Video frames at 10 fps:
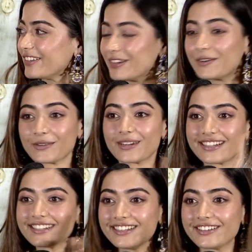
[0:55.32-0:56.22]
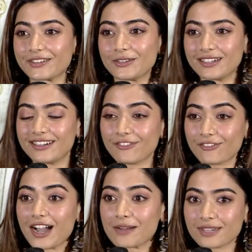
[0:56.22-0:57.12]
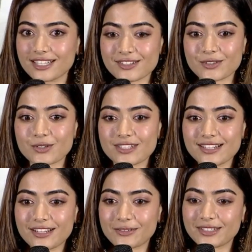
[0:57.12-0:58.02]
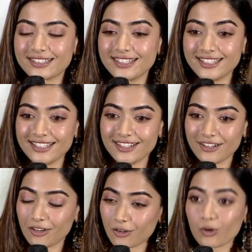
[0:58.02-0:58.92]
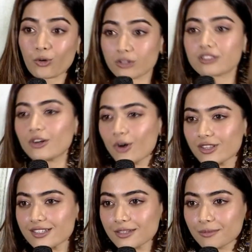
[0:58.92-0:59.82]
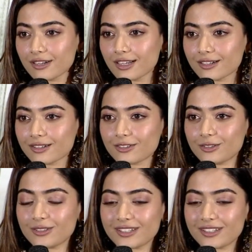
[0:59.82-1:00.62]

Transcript: ఆర్ ద హోల్ యునో ఫ్యామిలీ సో ఇట్స్ లైక్ వన్ ఒక కొత్త కాన్సెప్ట్ నాకు